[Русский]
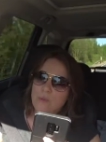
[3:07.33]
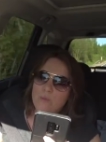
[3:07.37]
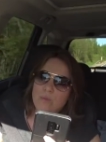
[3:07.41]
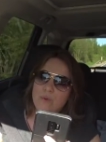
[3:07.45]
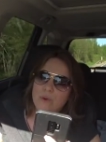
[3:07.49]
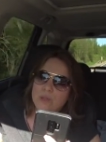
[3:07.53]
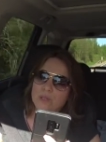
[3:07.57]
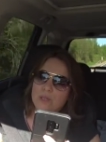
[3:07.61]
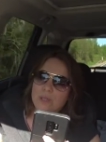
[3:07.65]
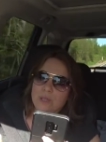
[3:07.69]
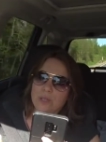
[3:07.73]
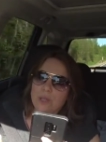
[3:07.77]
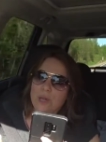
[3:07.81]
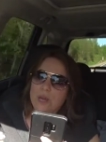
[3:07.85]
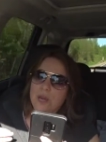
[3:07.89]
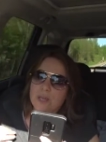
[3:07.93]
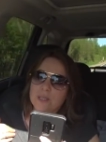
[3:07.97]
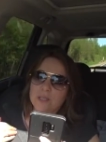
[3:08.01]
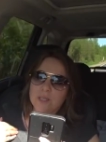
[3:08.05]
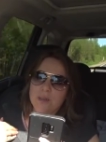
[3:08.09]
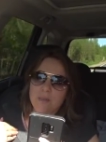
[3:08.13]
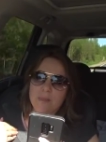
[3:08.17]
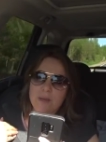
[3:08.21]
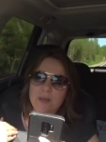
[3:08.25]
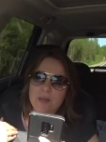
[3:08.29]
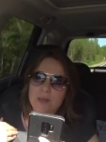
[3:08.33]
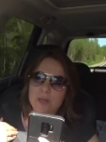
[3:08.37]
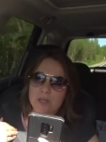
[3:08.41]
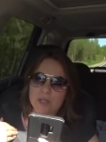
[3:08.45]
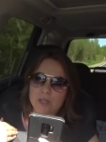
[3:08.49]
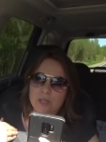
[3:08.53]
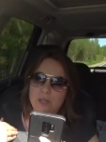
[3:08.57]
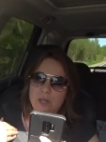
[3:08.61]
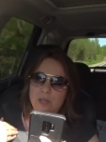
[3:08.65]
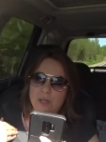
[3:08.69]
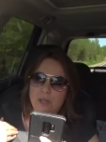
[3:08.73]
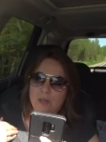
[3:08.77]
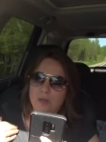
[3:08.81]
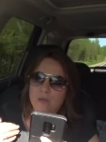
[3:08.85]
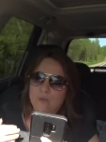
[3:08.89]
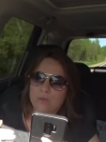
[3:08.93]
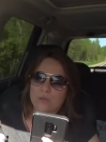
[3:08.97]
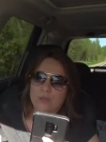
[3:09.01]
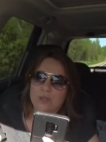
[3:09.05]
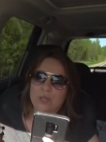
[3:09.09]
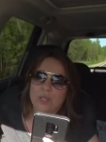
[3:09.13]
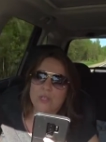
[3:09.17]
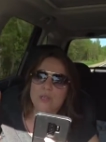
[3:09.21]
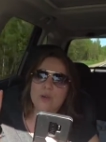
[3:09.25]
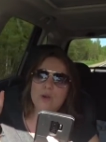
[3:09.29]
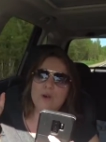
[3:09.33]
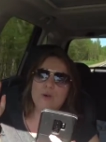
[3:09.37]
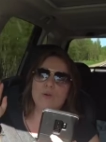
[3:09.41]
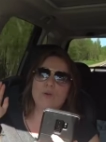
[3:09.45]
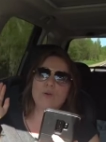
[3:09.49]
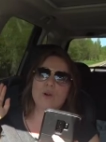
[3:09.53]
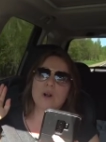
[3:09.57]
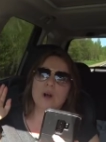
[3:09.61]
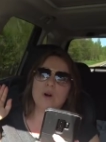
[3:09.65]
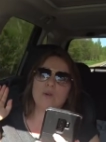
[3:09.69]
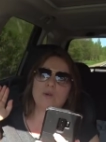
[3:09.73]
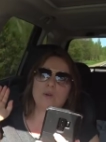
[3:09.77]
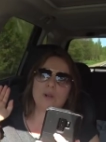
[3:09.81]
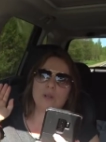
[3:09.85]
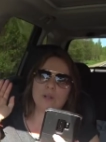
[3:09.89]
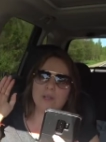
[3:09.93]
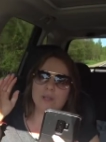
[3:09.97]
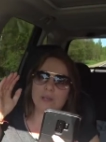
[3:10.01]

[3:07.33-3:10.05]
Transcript: Бог знает, я от себя не ожидала. Я думала, что сейчас ура-ура,